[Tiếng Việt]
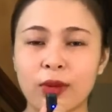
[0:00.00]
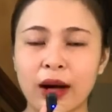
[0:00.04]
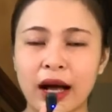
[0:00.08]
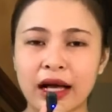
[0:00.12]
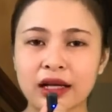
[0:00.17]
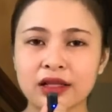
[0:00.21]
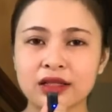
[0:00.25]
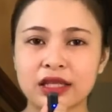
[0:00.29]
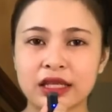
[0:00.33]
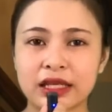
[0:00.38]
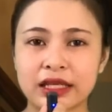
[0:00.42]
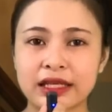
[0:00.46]

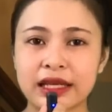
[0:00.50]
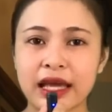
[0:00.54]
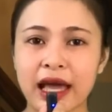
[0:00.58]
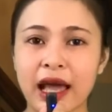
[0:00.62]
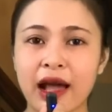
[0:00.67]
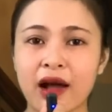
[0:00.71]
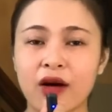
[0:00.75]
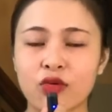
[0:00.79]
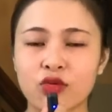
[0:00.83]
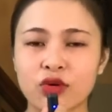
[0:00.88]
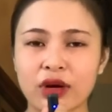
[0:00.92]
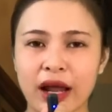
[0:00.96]
bà thì
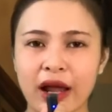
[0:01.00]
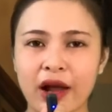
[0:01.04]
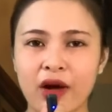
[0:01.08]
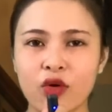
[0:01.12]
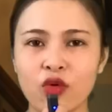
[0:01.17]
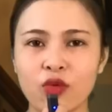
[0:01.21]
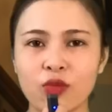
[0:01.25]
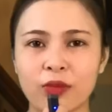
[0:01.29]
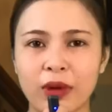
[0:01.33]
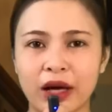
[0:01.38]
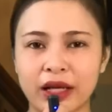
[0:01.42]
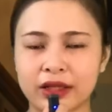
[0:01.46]
cao
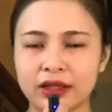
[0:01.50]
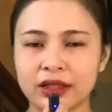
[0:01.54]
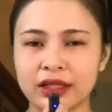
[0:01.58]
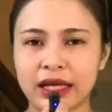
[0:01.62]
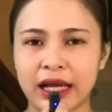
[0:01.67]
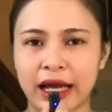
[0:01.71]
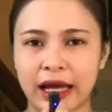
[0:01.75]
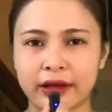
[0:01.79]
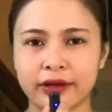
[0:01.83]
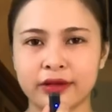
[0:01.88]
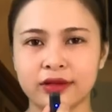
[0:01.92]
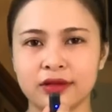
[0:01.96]
ráo mảnh
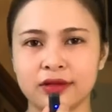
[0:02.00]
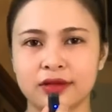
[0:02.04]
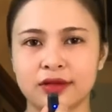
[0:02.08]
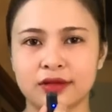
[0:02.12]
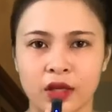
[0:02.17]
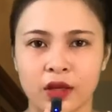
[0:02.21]
khảnh,